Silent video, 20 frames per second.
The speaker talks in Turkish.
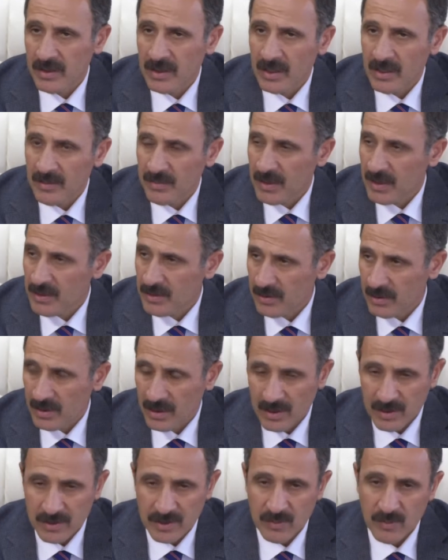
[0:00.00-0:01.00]
idari personel
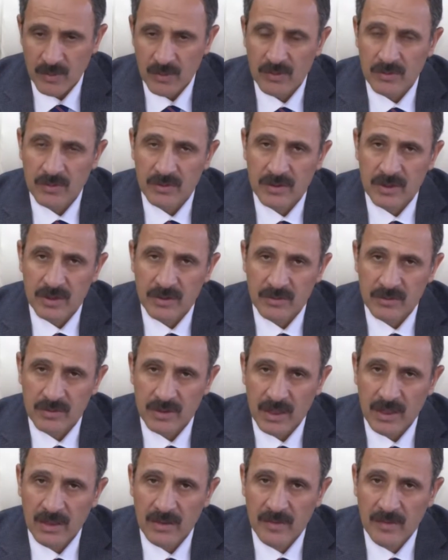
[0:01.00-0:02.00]
iletişimi oldukça
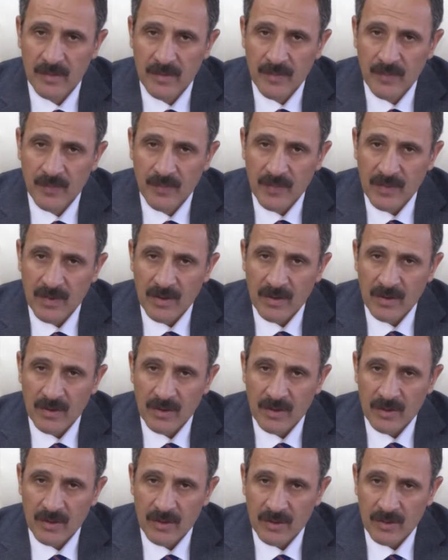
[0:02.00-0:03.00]
güzel.
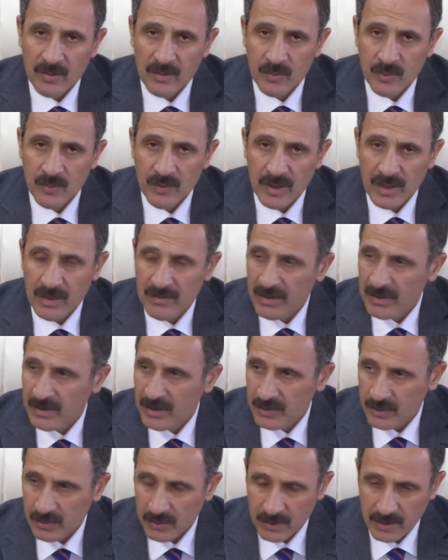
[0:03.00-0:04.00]
Ee, bunları
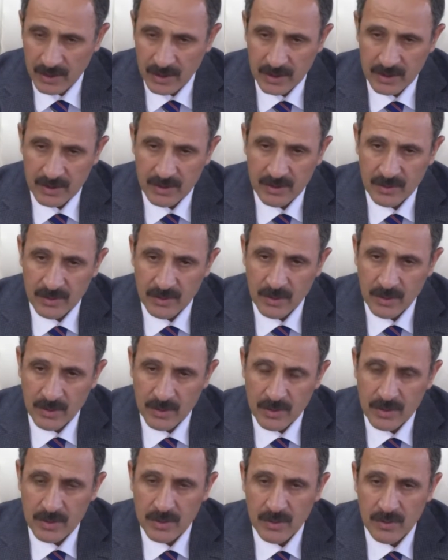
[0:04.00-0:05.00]
avantaj olarak
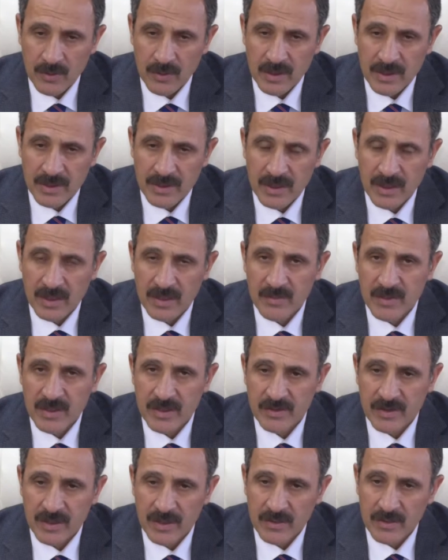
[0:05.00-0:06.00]
görüyoruz.
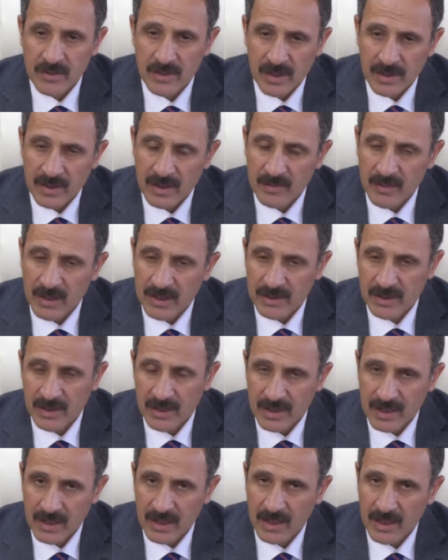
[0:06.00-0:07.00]
Öğrencilerimizin de özellikle
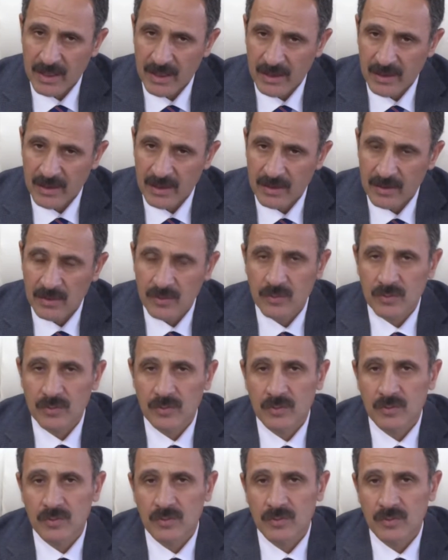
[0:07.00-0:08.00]
başlarken hayatlarının
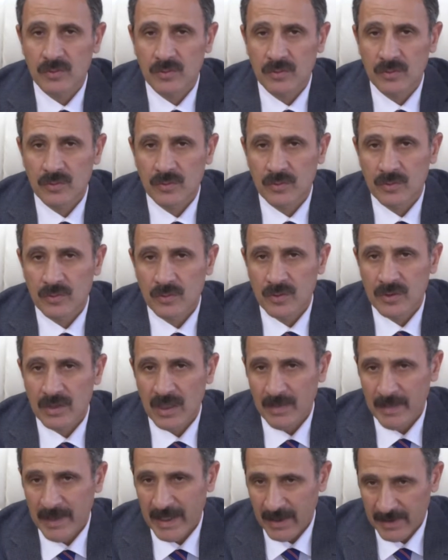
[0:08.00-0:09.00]

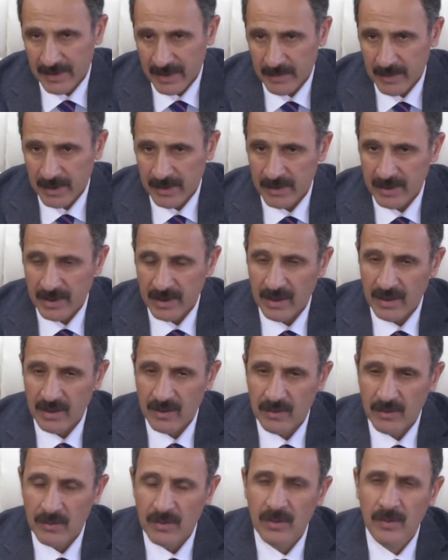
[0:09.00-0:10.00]
güzel planlamaları
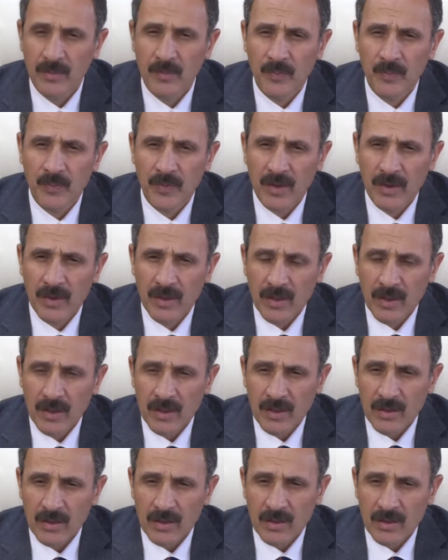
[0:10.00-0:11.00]
gerekiyor.
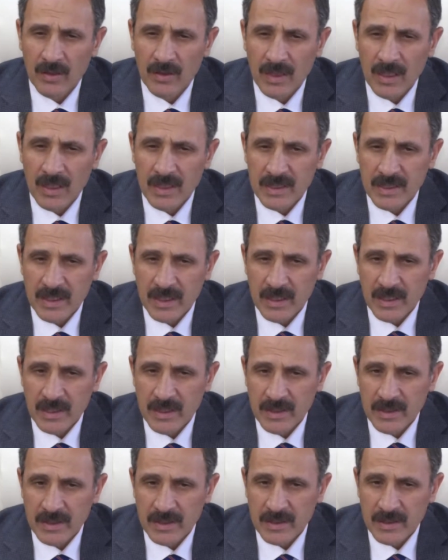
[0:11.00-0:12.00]
Ee,
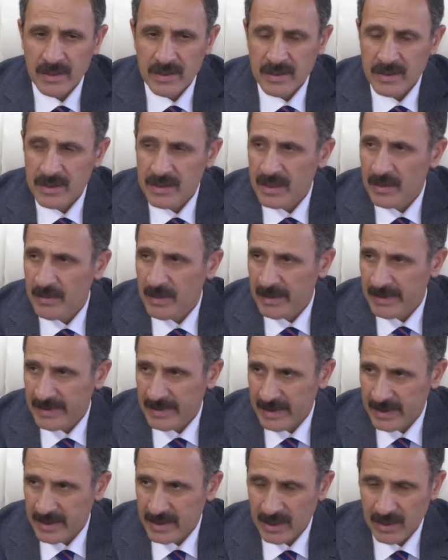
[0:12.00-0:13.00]
derslerini
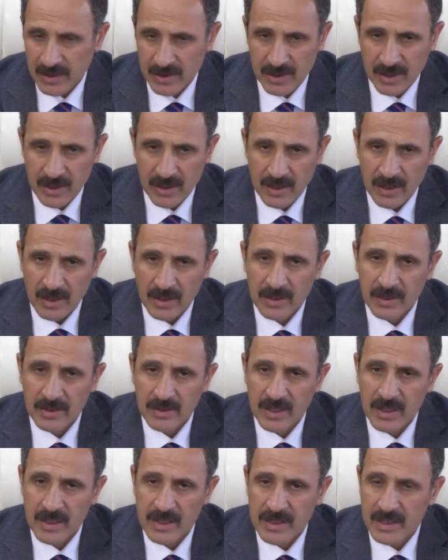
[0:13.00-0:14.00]
zamanında
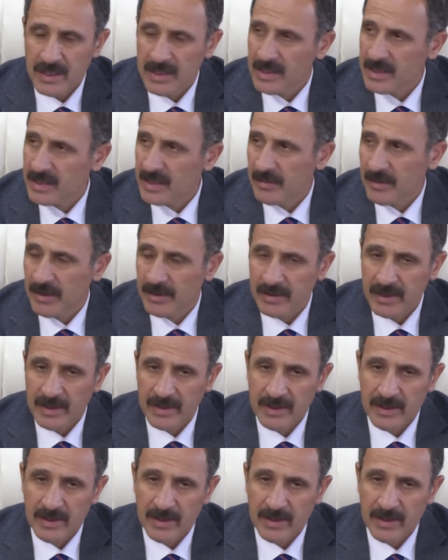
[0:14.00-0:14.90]
çalışarak, derslerine zamanında